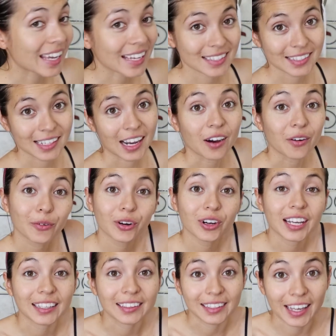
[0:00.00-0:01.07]
este
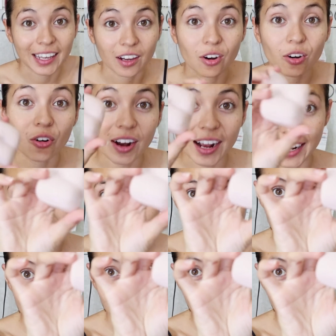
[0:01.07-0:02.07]
jabón que tengo aquí.